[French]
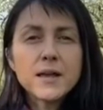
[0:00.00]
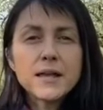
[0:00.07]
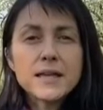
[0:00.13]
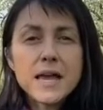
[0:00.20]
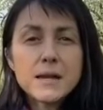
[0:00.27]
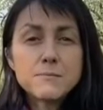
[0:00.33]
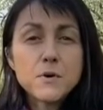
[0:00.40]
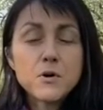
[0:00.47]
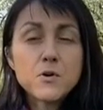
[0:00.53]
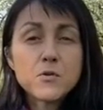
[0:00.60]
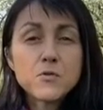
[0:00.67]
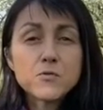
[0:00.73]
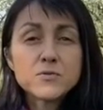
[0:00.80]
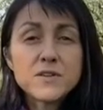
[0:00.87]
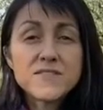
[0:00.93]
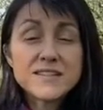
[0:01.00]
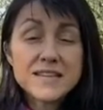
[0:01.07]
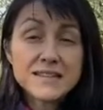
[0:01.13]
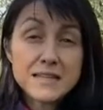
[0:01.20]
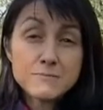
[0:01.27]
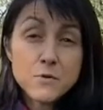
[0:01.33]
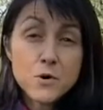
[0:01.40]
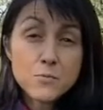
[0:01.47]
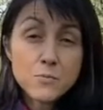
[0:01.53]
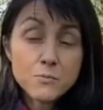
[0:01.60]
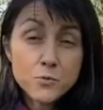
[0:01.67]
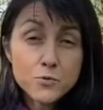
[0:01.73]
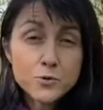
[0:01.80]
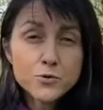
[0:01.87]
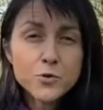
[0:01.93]
Également, vous avez certainement
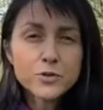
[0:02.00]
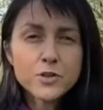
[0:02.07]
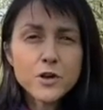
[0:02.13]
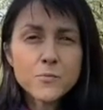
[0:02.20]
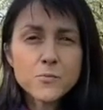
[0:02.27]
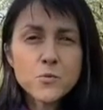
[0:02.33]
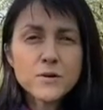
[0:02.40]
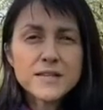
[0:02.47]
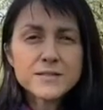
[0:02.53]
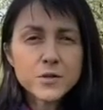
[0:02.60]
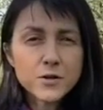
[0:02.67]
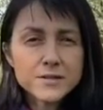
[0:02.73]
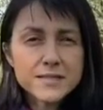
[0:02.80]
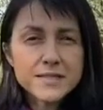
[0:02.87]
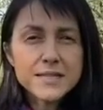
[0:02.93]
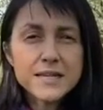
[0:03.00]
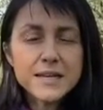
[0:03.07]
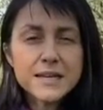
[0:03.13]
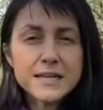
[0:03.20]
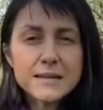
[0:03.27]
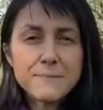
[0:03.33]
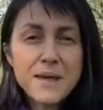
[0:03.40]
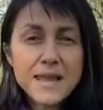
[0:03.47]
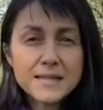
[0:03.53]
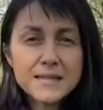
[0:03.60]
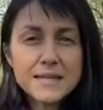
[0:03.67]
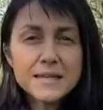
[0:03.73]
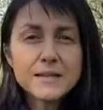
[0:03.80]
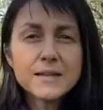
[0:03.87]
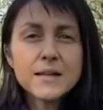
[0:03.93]
plus de temps pour les sortir, les
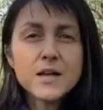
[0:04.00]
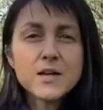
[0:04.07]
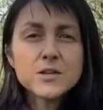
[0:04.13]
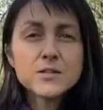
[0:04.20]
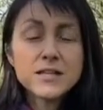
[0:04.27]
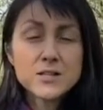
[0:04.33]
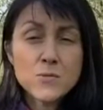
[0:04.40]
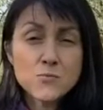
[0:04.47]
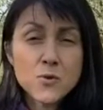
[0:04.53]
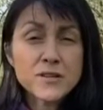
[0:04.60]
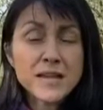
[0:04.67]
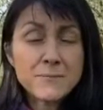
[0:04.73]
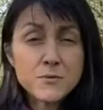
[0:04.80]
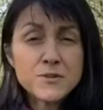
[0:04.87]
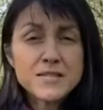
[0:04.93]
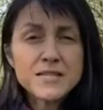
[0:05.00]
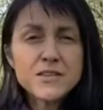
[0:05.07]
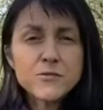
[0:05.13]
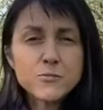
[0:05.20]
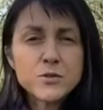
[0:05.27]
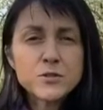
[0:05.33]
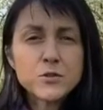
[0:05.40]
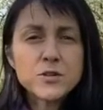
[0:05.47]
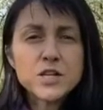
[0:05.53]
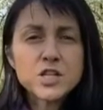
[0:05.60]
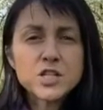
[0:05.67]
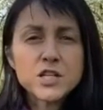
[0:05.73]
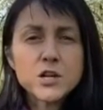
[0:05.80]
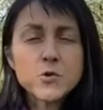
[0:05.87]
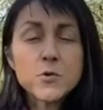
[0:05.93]
balader, ce qui est un point très positif puisque les
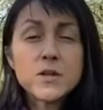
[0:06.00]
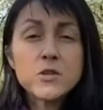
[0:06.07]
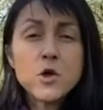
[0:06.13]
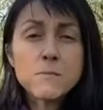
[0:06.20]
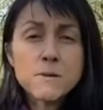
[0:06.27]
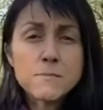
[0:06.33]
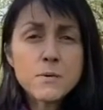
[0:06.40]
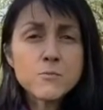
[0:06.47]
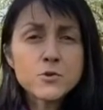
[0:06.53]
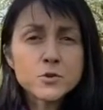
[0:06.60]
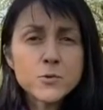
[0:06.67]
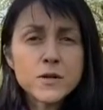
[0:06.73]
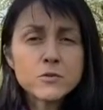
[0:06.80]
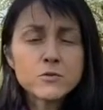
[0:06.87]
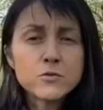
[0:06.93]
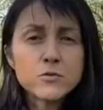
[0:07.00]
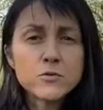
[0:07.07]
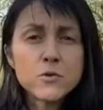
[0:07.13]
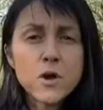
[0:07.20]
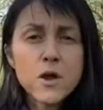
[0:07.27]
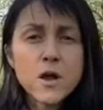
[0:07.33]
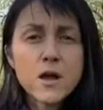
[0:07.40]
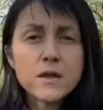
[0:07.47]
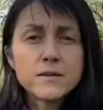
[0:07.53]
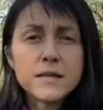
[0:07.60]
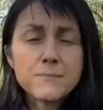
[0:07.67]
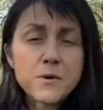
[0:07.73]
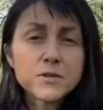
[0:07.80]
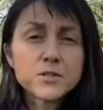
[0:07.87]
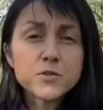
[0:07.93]
chiens ont énormément besoin de
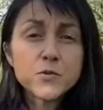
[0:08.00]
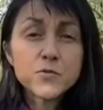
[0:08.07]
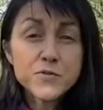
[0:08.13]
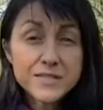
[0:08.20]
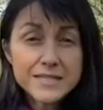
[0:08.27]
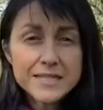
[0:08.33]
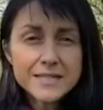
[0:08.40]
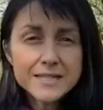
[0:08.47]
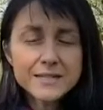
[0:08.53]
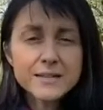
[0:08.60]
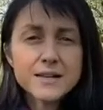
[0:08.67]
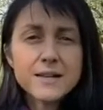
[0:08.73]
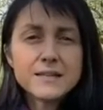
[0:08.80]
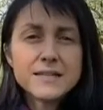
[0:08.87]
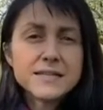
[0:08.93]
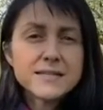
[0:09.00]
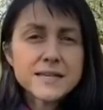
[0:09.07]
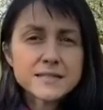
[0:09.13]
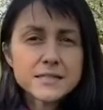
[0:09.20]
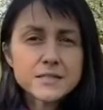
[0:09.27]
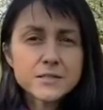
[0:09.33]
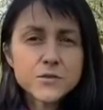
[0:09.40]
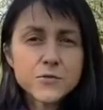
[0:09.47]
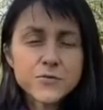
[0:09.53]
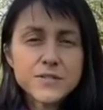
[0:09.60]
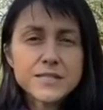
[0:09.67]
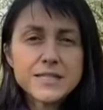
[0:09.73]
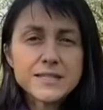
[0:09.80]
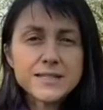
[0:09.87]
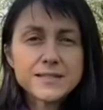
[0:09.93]
dépenses physiques, d'exercices
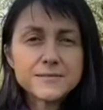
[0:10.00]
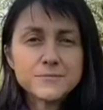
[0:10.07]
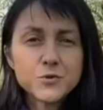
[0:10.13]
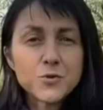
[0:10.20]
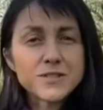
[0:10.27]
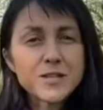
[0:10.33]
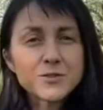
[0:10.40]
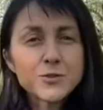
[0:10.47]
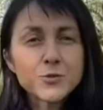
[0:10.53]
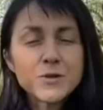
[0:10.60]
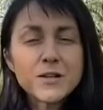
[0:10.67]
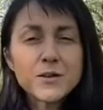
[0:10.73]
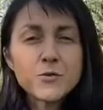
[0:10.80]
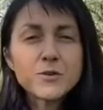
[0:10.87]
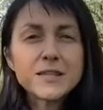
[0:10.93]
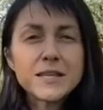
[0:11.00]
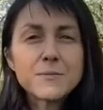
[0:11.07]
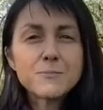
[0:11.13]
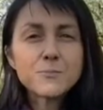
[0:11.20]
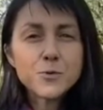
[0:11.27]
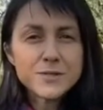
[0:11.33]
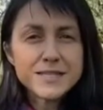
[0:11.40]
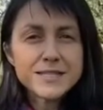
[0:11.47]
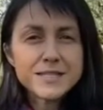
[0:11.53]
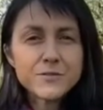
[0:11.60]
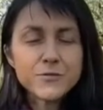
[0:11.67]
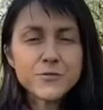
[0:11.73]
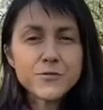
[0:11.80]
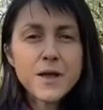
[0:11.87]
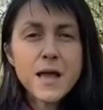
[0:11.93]
physiques. Donc ça, ce sont les côtés
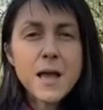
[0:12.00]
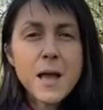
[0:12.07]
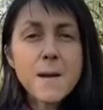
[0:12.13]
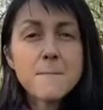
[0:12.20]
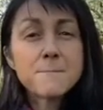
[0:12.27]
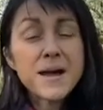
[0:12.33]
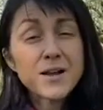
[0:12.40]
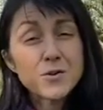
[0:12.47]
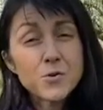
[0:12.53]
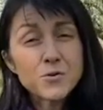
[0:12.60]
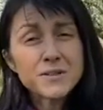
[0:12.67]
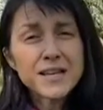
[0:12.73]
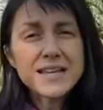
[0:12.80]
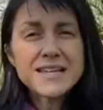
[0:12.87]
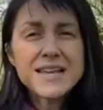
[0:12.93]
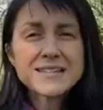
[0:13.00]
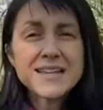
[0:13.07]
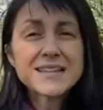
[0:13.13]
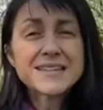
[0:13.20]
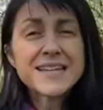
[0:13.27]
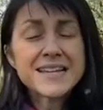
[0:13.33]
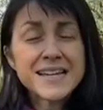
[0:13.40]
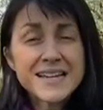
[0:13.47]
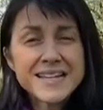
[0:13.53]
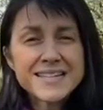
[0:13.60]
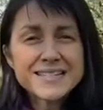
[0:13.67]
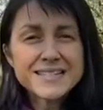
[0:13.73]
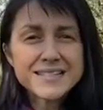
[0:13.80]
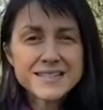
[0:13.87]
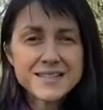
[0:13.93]
positifs. Par contre, il y a certains
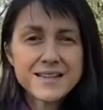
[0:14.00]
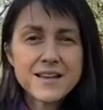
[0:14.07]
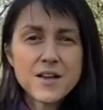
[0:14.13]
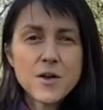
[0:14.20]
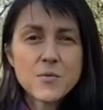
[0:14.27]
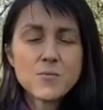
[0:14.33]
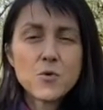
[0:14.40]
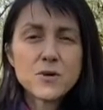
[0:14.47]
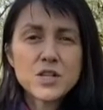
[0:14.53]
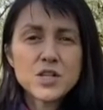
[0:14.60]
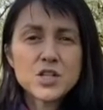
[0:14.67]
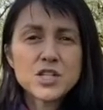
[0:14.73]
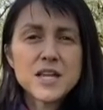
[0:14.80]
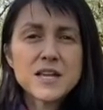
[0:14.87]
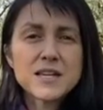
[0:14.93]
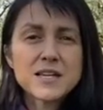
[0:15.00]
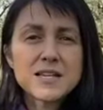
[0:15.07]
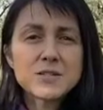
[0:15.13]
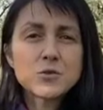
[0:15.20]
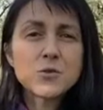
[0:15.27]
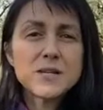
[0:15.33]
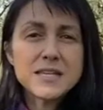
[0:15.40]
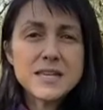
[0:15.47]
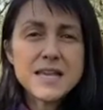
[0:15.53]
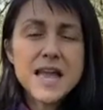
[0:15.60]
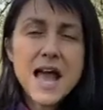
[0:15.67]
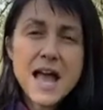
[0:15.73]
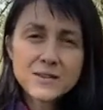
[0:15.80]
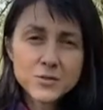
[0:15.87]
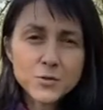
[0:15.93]
risques pour les chiens qui sont liés
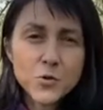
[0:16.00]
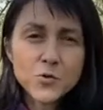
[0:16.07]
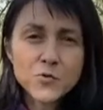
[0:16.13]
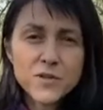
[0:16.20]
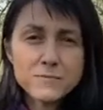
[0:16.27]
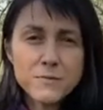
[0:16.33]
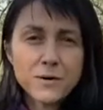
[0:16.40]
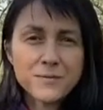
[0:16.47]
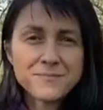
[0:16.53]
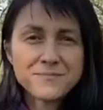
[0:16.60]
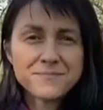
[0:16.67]
à ce confinement.